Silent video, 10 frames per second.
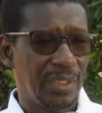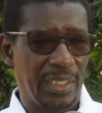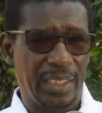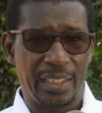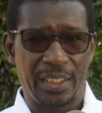
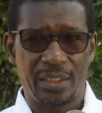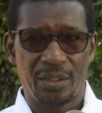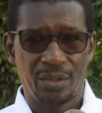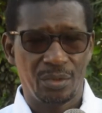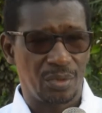et
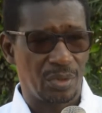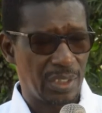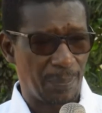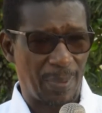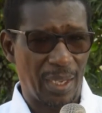ce
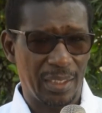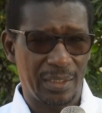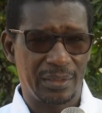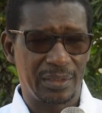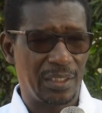n'est pas
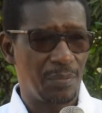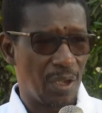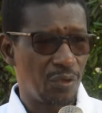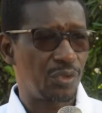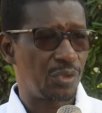
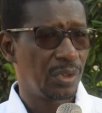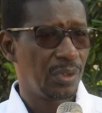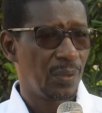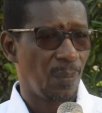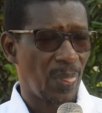dimanche
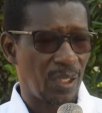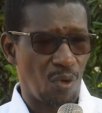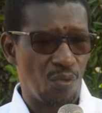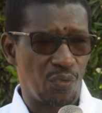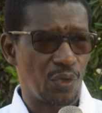
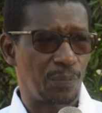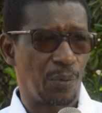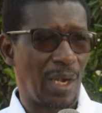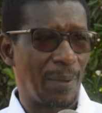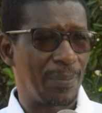qu'on vote
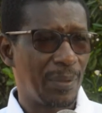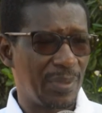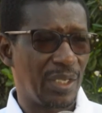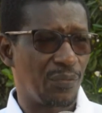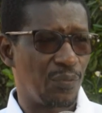pour la
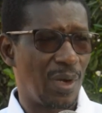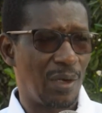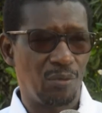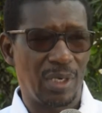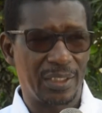première fois
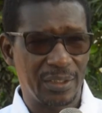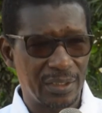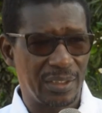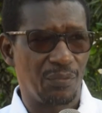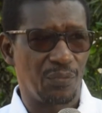ou la
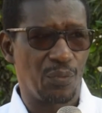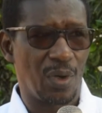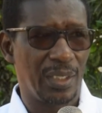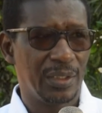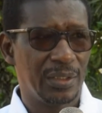deuxième
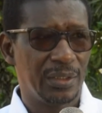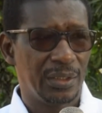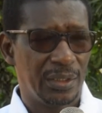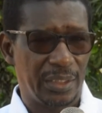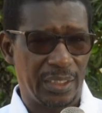fois.
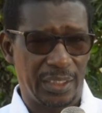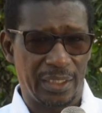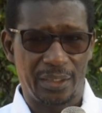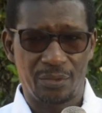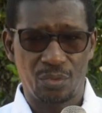
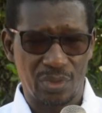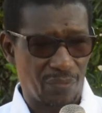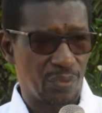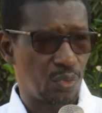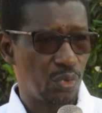Et nous
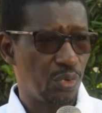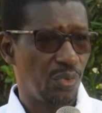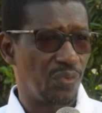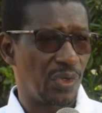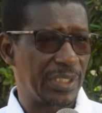avons toujours
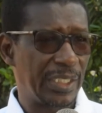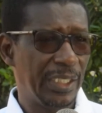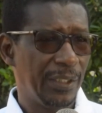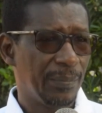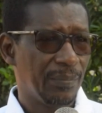
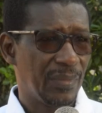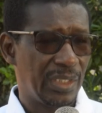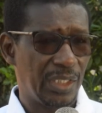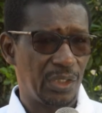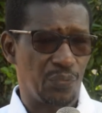voté
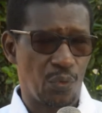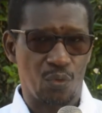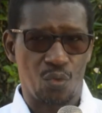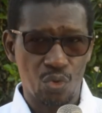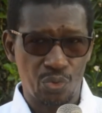et il faut
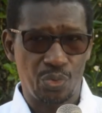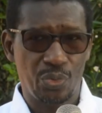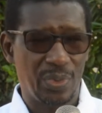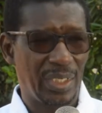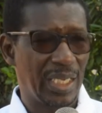
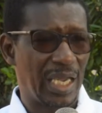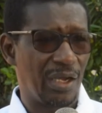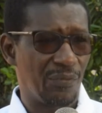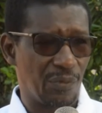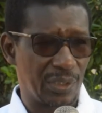continuer
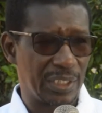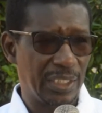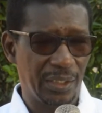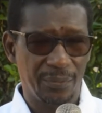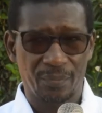à
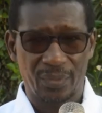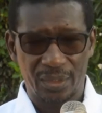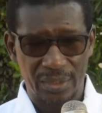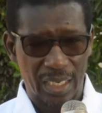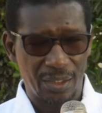voter
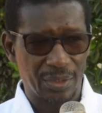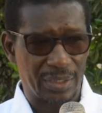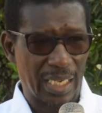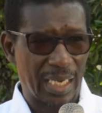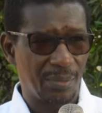dans le
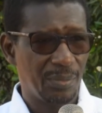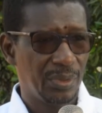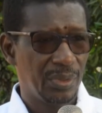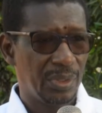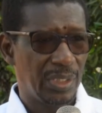calme,
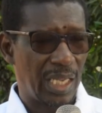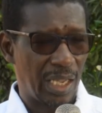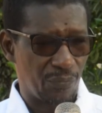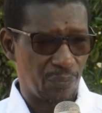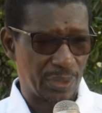
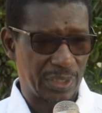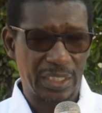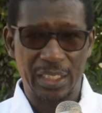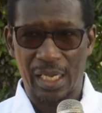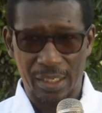à
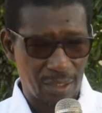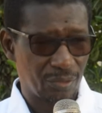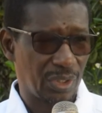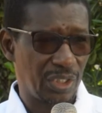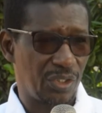voter, à
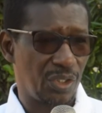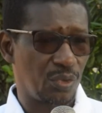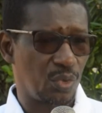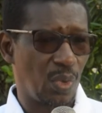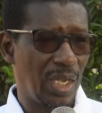rentrer chez
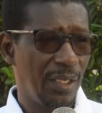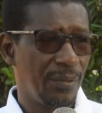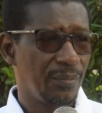soi,